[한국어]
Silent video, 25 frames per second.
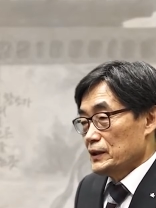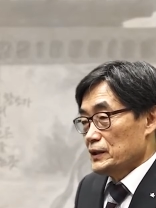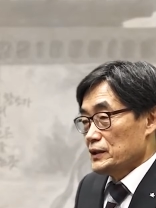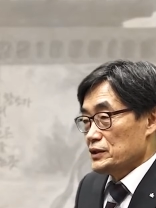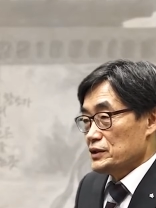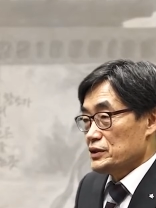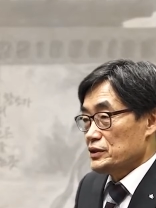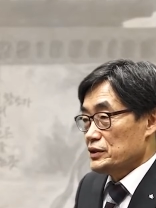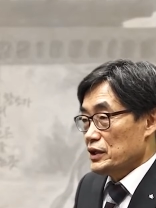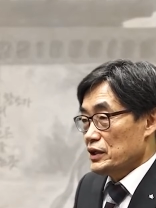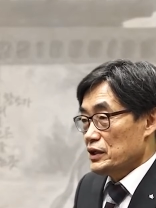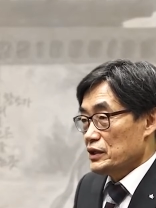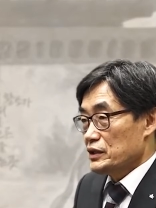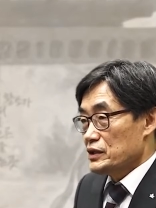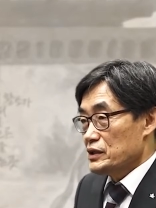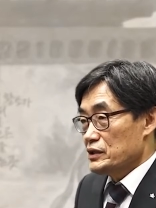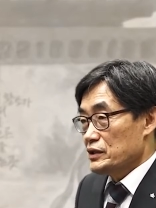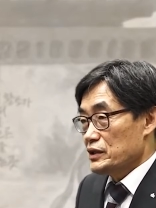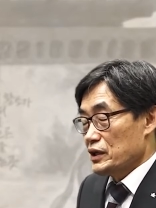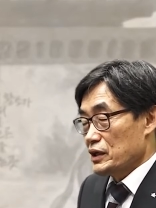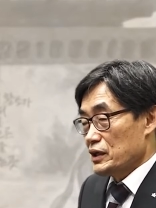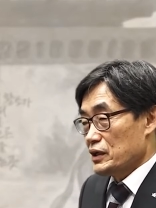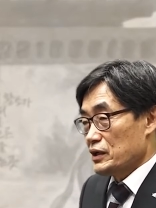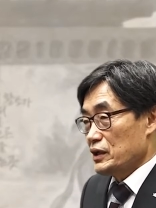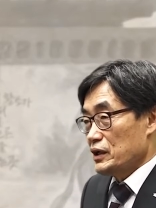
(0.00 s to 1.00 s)
시따라
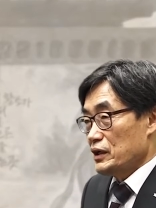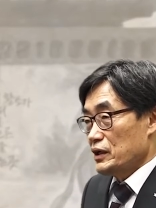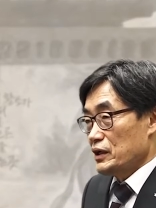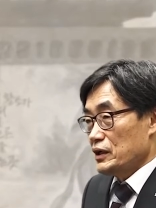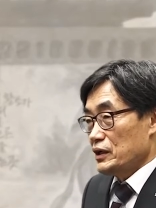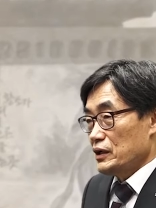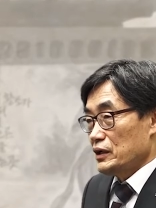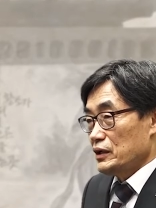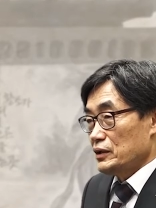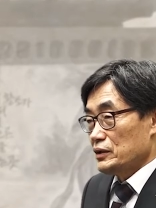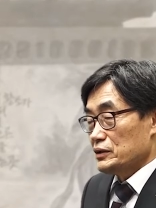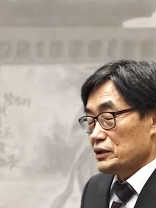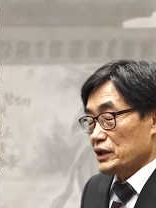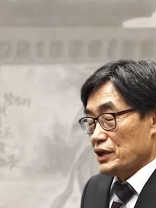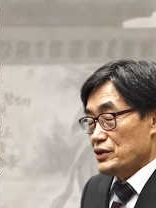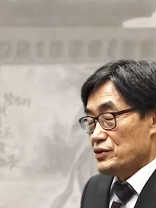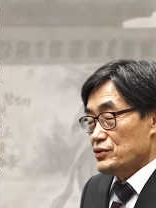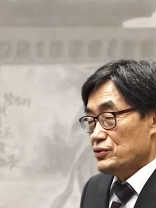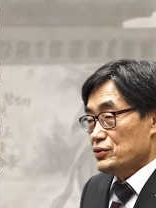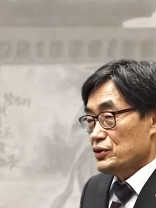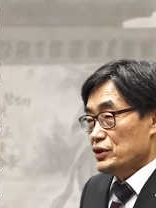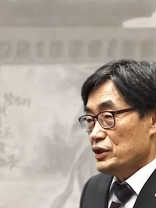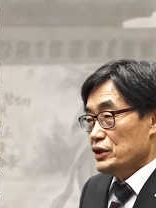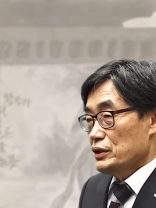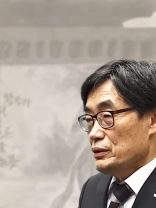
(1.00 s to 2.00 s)
길따라가
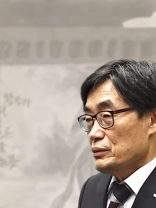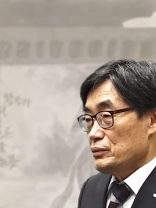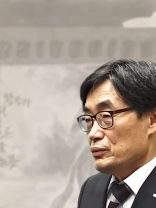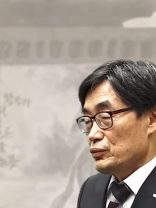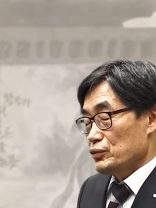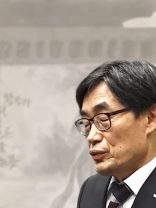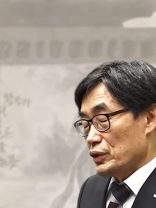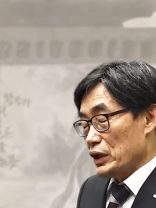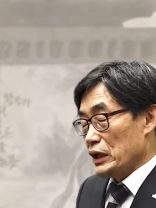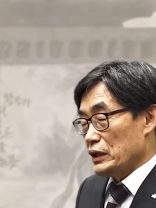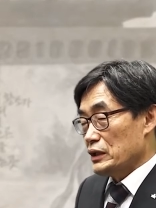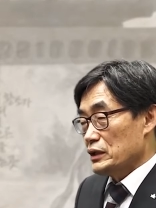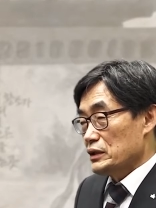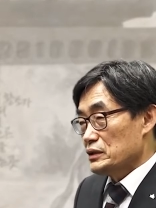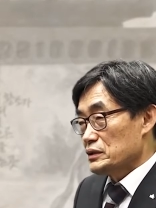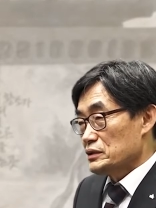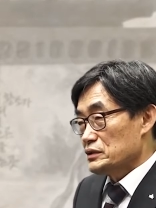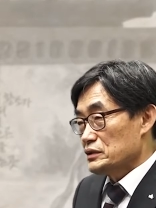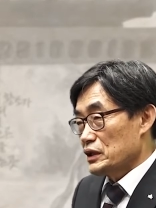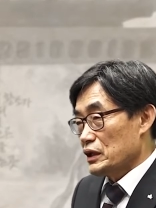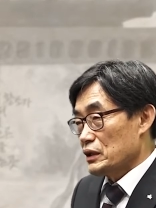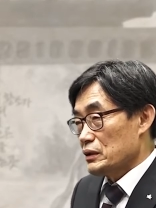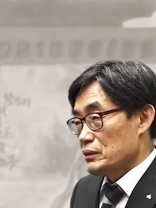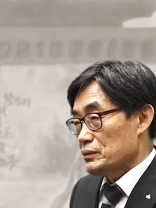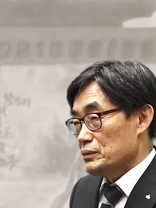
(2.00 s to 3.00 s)
단순히
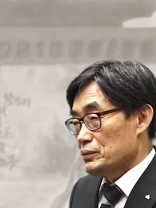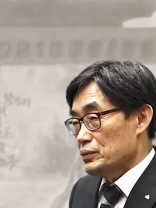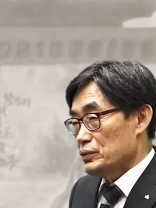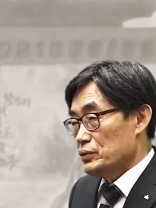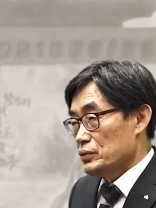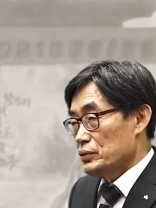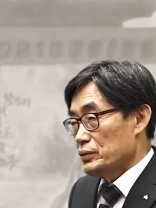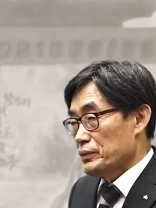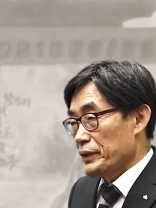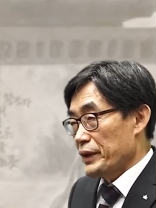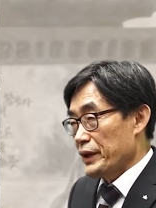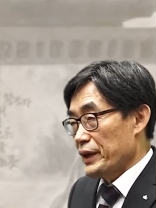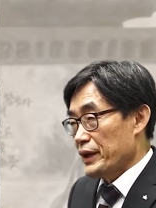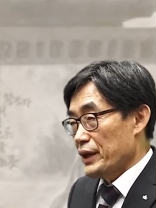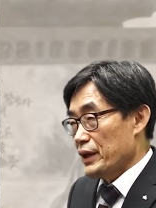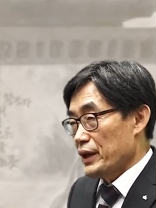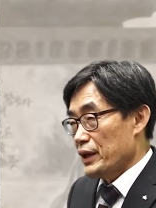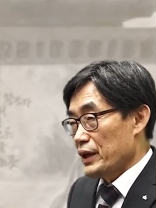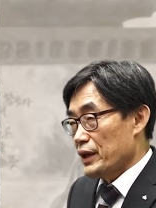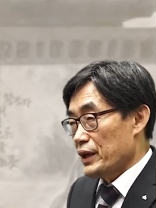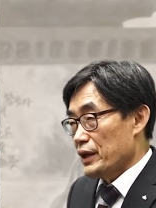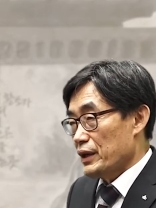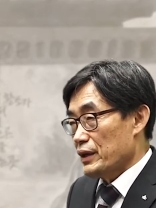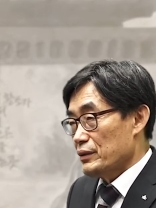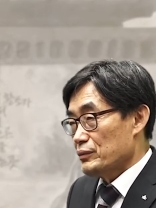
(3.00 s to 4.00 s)

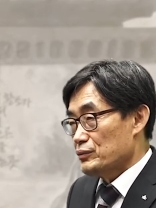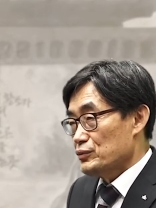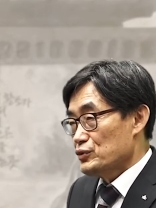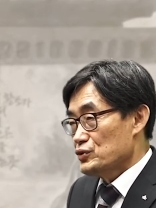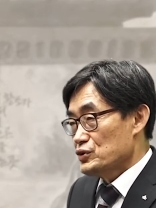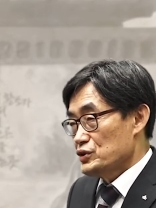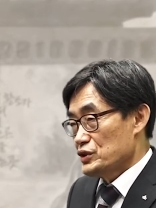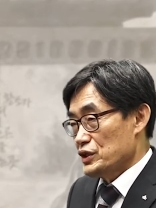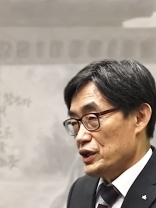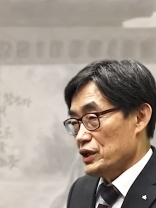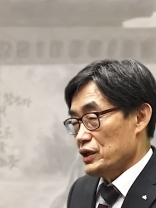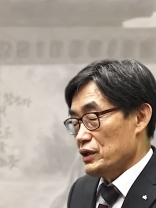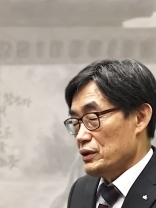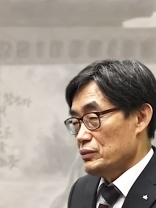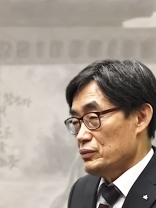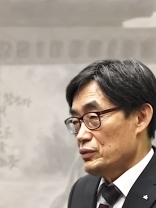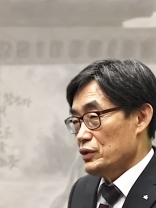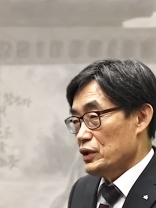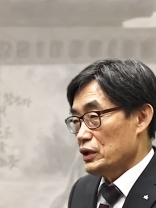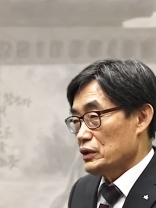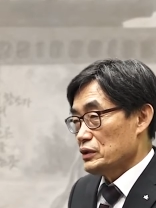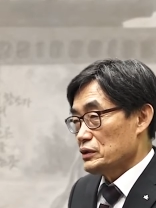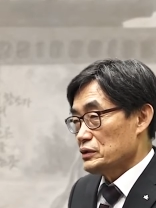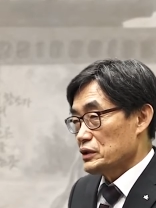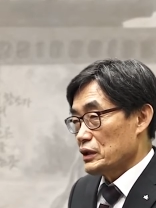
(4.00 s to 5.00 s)
문학작품의 문제,
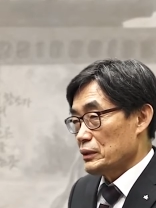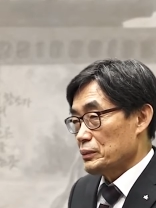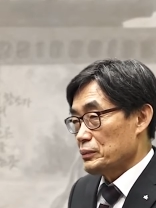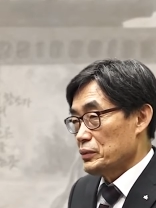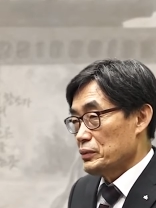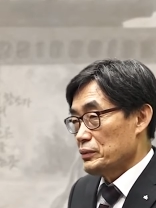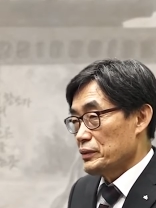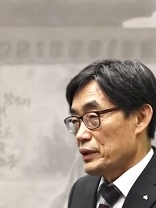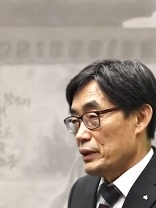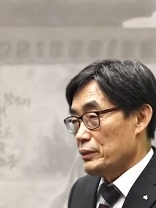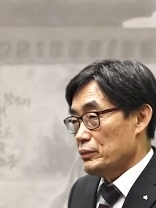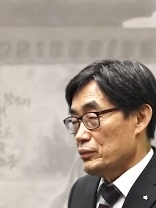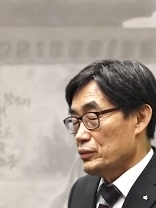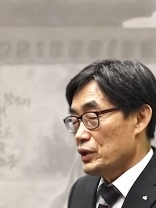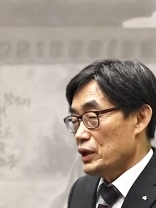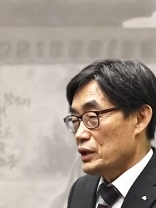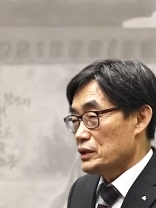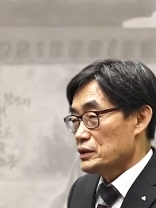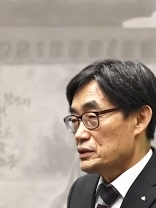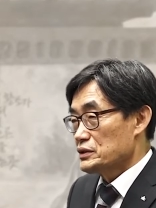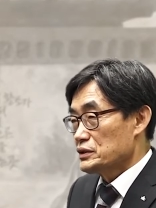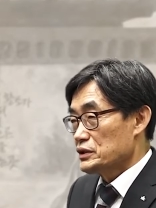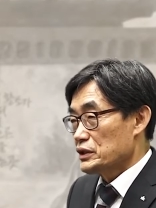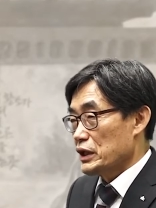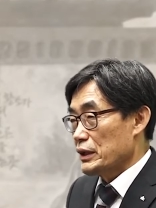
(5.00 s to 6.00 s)
문학작품의
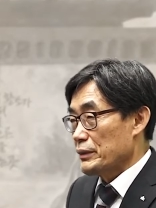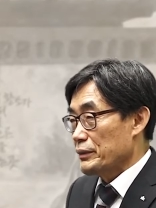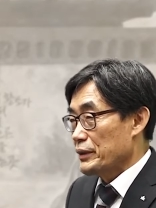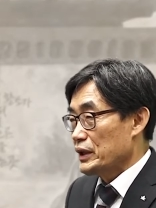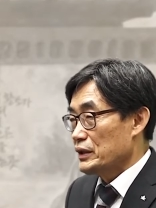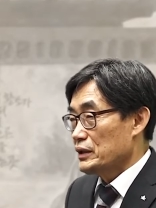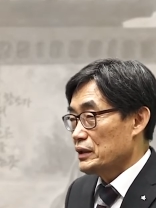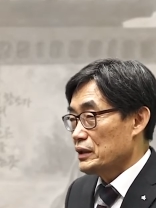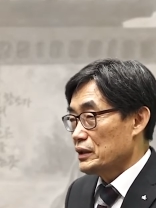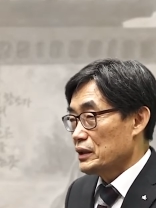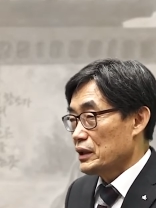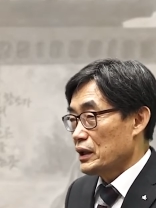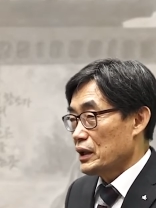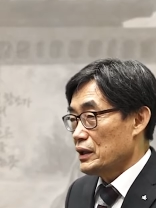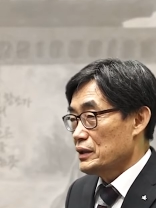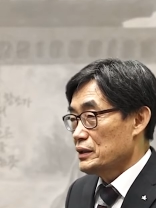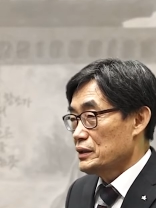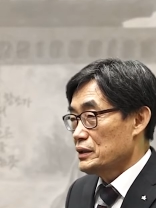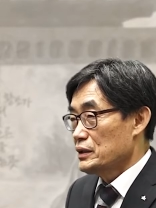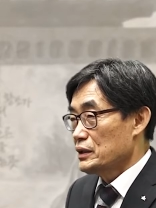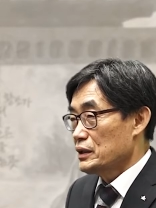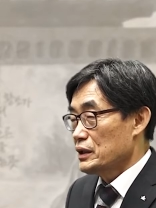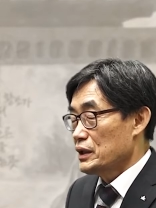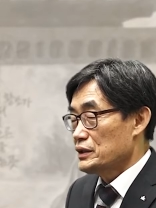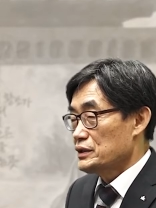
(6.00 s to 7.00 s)
문학성에만
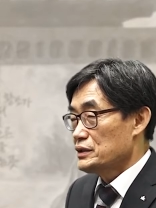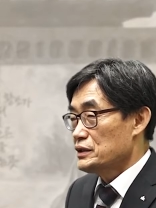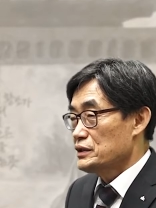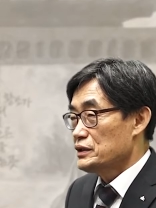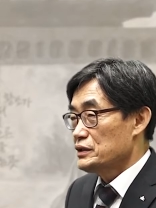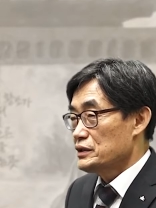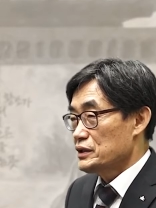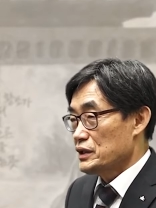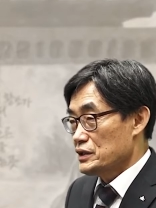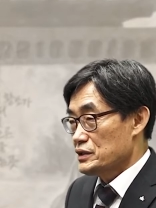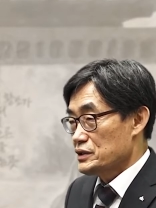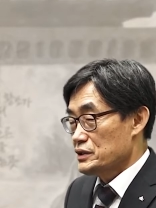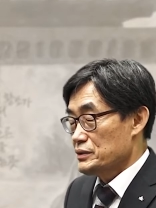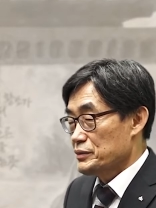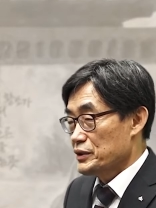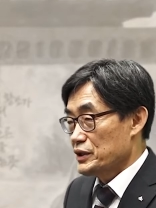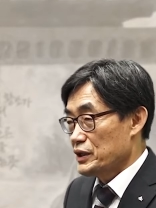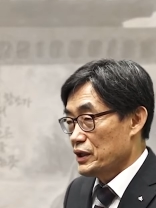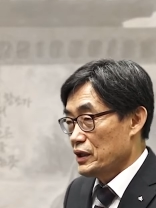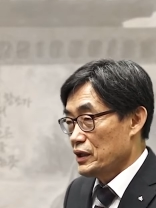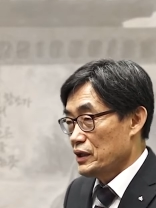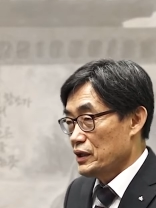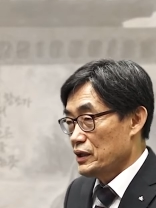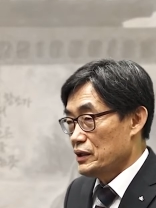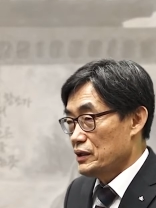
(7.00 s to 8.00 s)
한정하지는
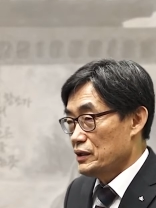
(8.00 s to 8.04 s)
않습니다.